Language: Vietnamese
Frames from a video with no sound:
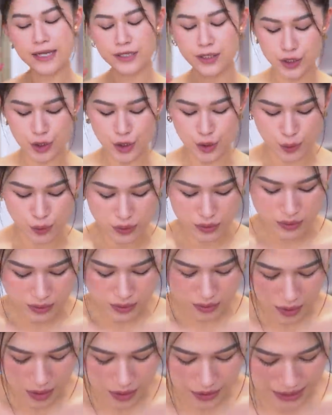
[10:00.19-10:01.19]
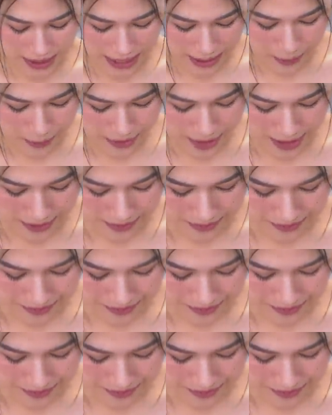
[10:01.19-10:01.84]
triệu, có sale nha.